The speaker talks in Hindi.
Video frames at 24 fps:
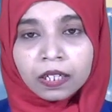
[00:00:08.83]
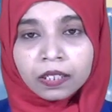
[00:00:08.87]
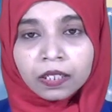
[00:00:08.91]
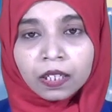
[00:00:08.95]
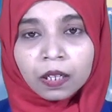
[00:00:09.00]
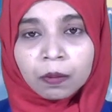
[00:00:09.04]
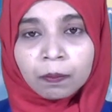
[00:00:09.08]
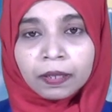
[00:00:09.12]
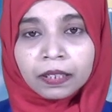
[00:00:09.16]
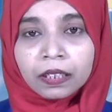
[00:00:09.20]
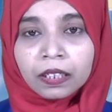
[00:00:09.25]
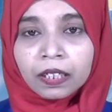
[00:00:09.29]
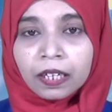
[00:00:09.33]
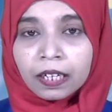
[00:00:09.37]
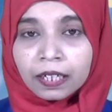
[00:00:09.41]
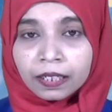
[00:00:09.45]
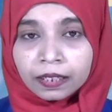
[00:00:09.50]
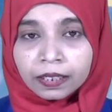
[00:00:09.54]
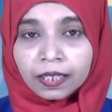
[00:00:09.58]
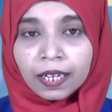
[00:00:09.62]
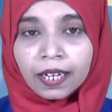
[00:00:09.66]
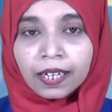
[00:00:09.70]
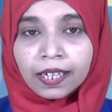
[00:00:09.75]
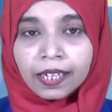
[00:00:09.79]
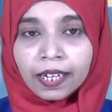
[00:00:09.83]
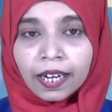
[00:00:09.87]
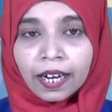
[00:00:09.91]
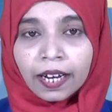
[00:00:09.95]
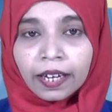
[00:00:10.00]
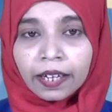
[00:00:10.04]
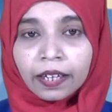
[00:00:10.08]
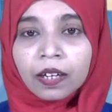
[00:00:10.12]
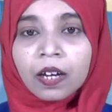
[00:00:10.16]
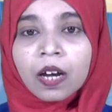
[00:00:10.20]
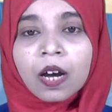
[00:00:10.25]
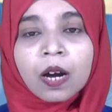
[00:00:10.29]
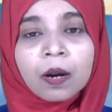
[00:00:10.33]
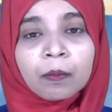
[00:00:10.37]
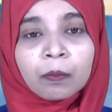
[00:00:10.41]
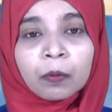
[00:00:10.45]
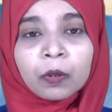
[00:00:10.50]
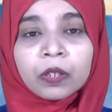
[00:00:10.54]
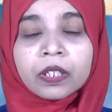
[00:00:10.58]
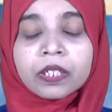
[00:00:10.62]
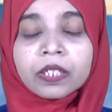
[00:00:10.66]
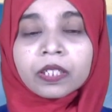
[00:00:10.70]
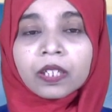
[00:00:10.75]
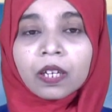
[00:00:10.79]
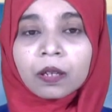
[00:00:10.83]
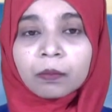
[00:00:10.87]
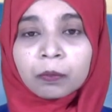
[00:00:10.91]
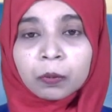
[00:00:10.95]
नजरबंद कर दिया गया है पुलिस के